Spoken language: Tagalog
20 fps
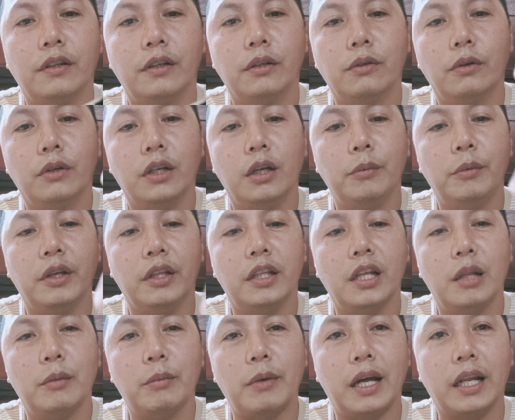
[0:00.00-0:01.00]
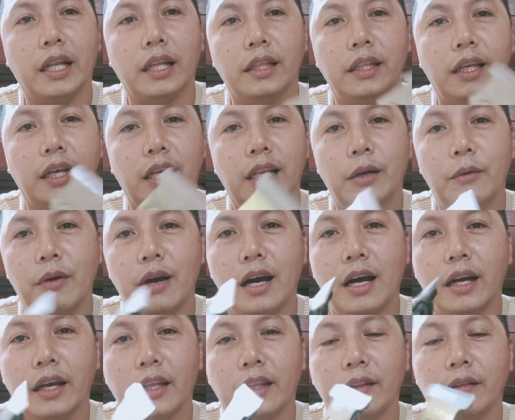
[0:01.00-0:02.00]
kong gamitin para hindi
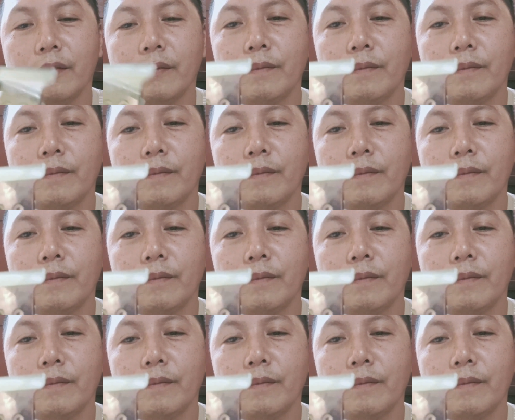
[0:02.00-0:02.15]
galawangin.